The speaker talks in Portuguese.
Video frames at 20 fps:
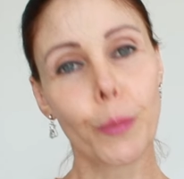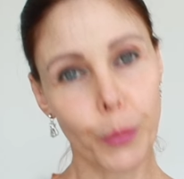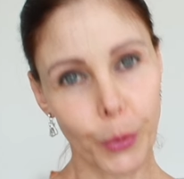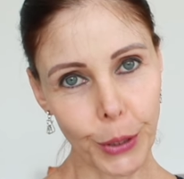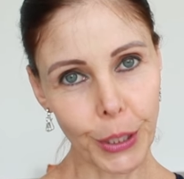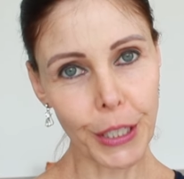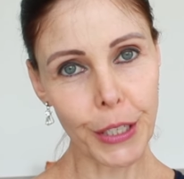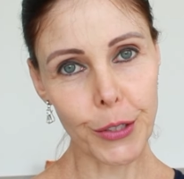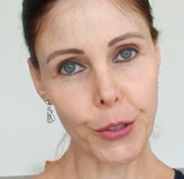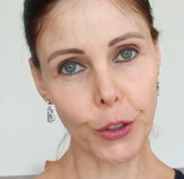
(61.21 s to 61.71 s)

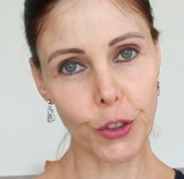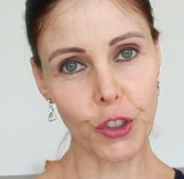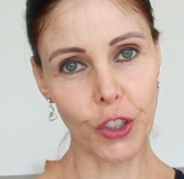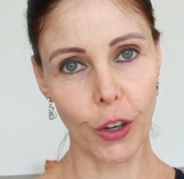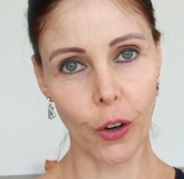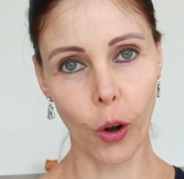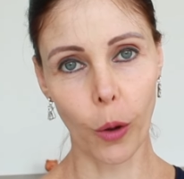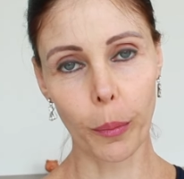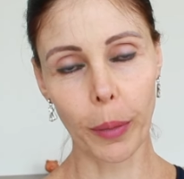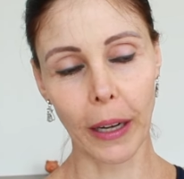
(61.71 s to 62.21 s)
Por isso eu
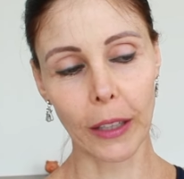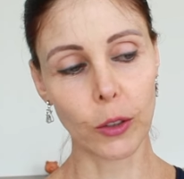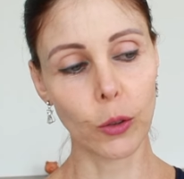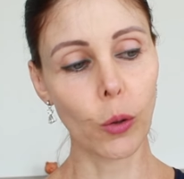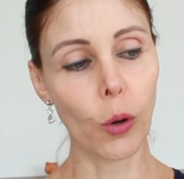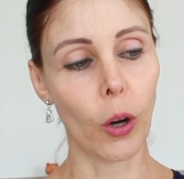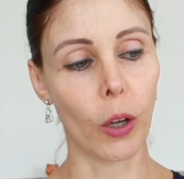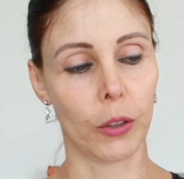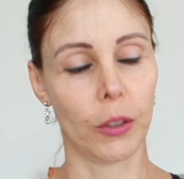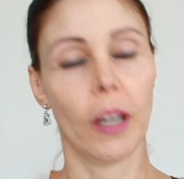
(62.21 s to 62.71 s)
tinha comprado
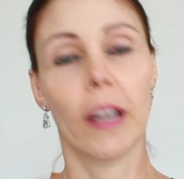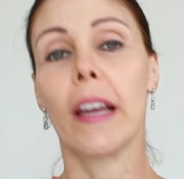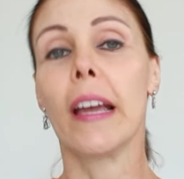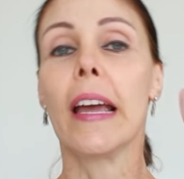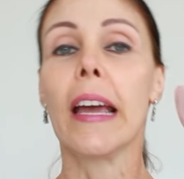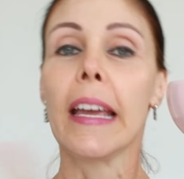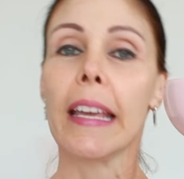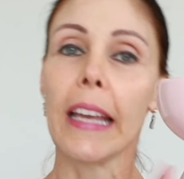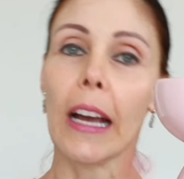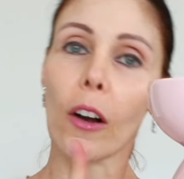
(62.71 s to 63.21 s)
o outro.
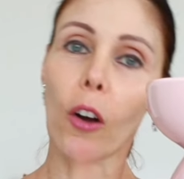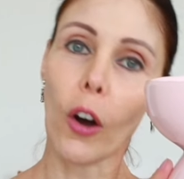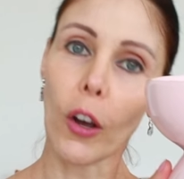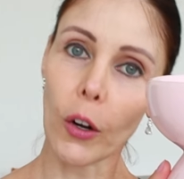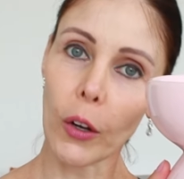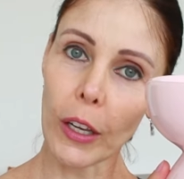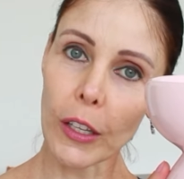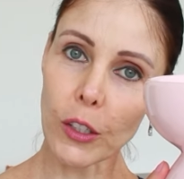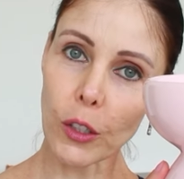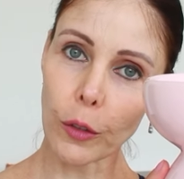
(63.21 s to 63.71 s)
E
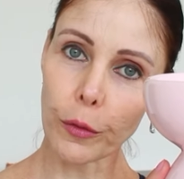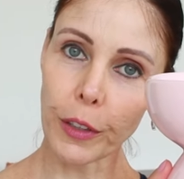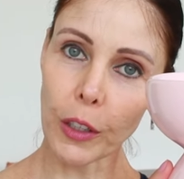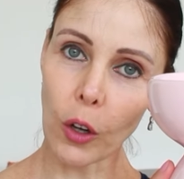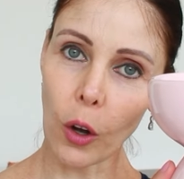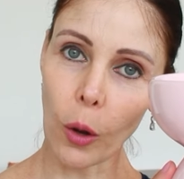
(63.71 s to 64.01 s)
agora eu resolvi